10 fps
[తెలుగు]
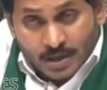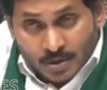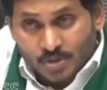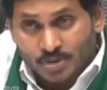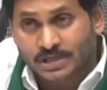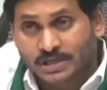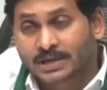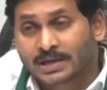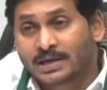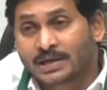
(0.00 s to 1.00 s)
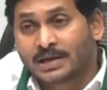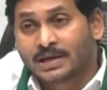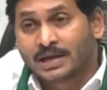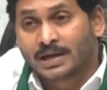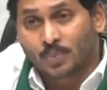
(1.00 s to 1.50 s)
ఈరోజే
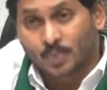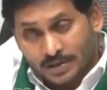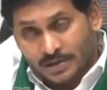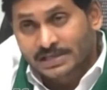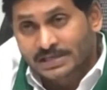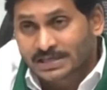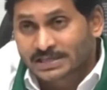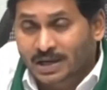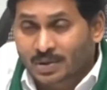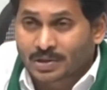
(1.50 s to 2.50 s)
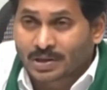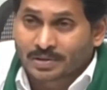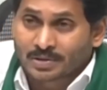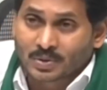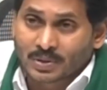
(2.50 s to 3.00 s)
విడుదల చేస్తూ
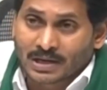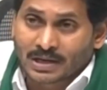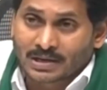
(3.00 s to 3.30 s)
ఉన్నామని కూడా